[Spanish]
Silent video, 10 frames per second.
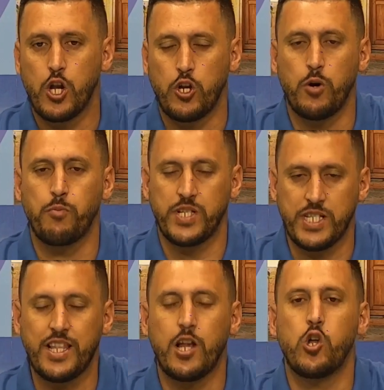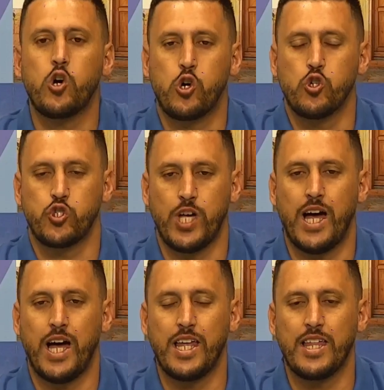nos visitan los
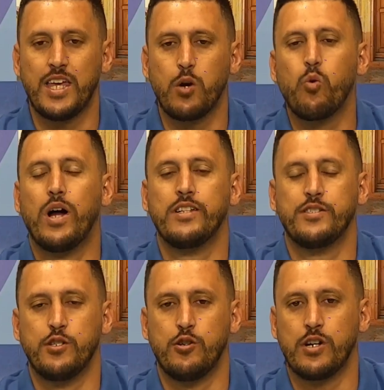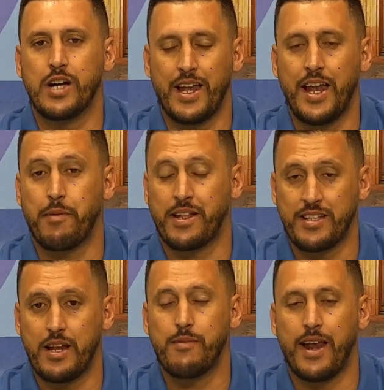concejales de Coalición Canaria para
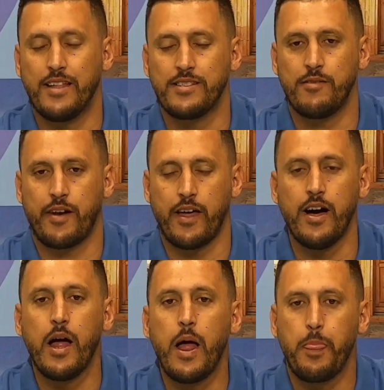hacer el balance, ¿verdad?,